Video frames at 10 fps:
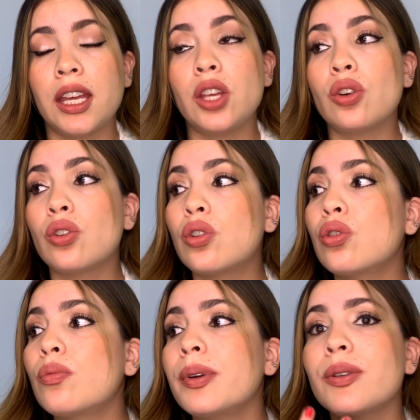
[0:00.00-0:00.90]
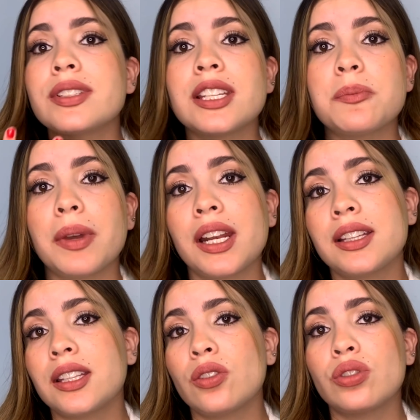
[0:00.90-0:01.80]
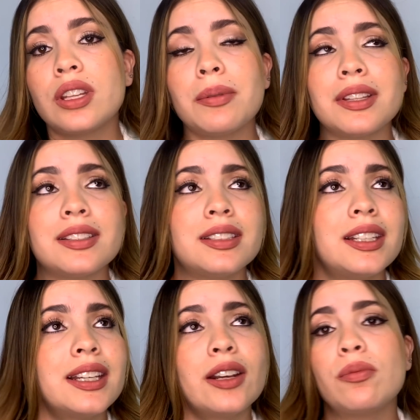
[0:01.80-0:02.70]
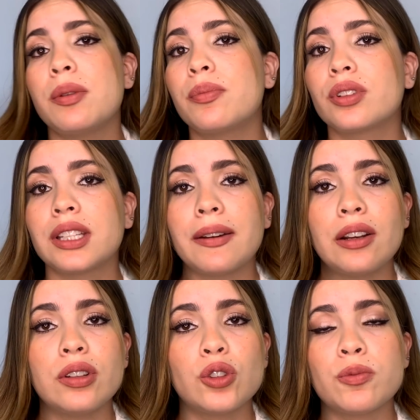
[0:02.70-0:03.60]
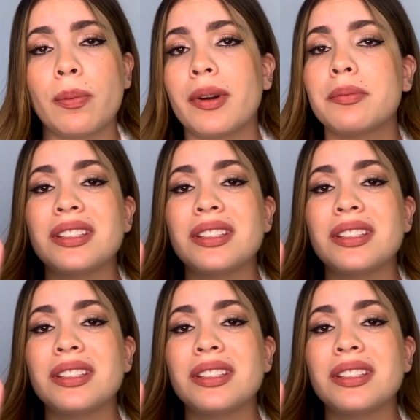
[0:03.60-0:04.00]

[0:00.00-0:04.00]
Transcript: Y yo, no, no, pero es que espérate, yo te iba a decir que no me importaba lo de tus papás.